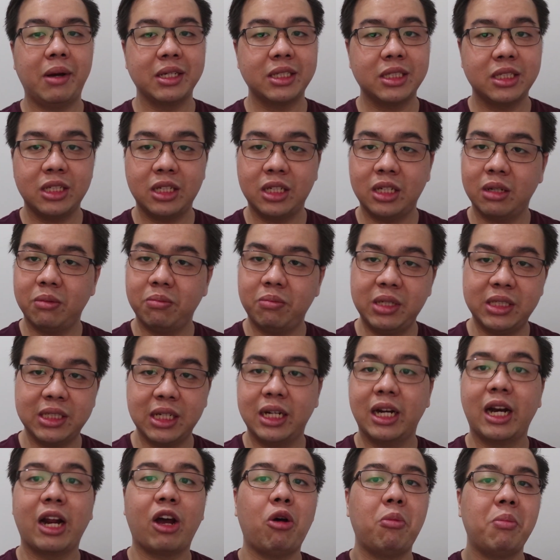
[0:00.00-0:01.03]
masih
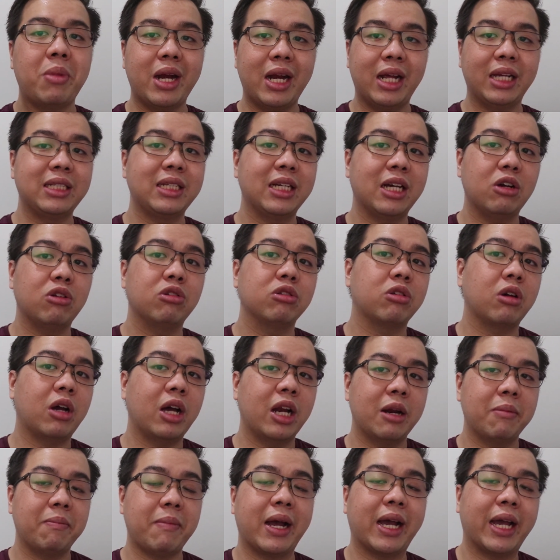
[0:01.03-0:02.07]
bisa direkomendasikan untuk
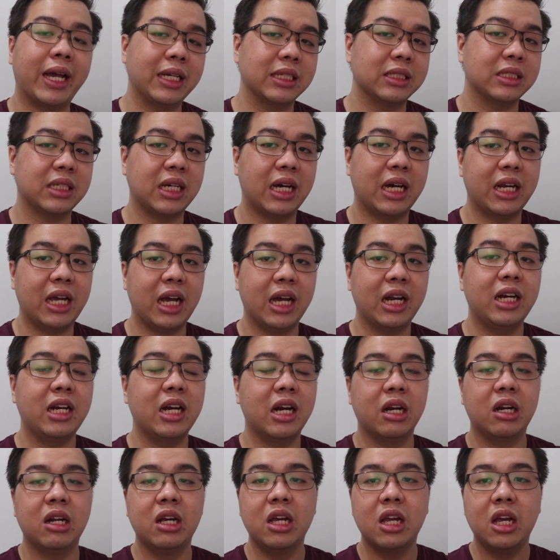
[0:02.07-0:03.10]
kalian pakai sehari-hari
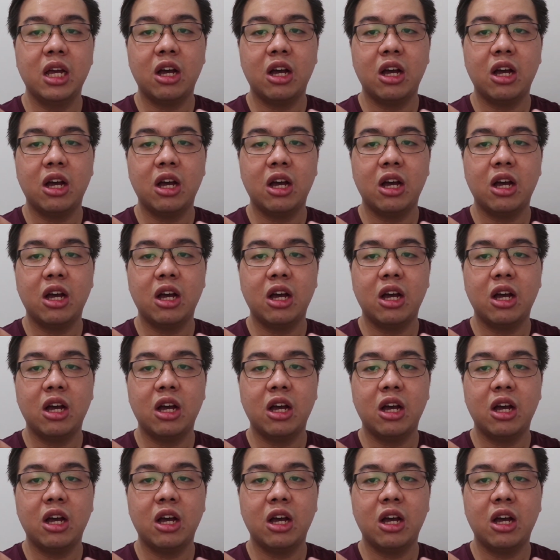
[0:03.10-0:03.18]
dan